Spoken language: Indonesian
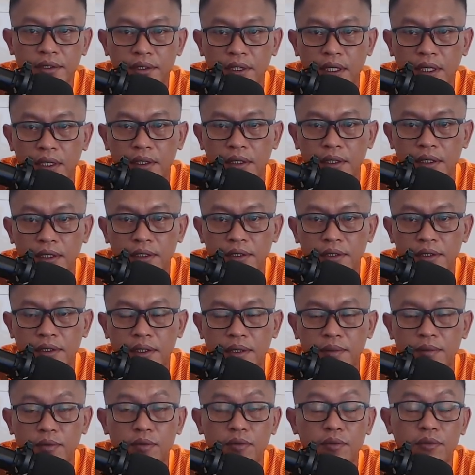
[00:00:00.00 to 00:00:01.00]
dari
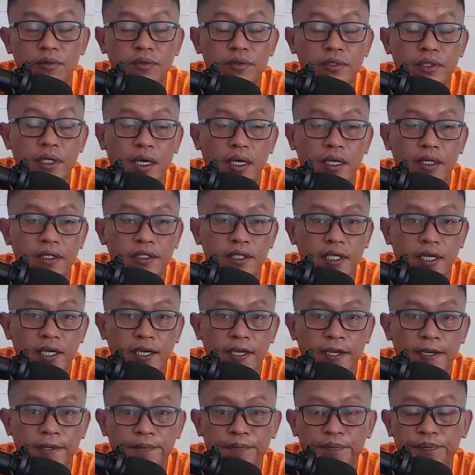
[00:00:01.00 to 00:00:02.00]
Reskim
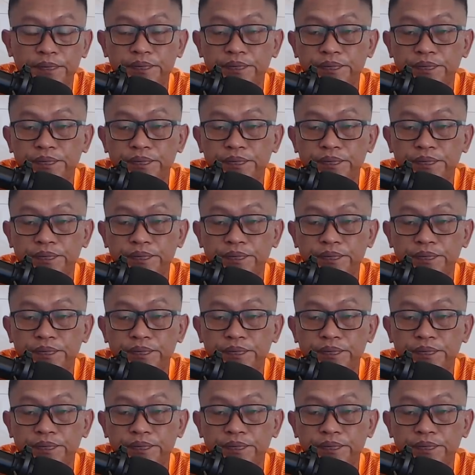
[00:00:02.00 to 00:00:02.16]
ujarnya.